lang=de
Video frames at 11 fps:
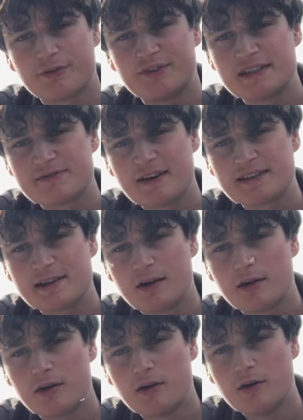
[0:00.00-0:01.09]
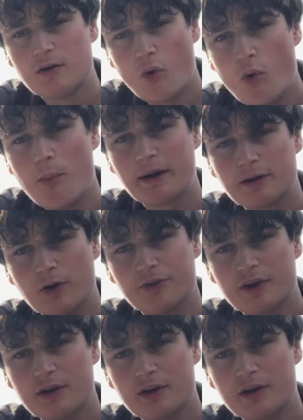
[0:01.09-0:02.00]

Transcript: auf dieses Wasser. Oh mein Gott.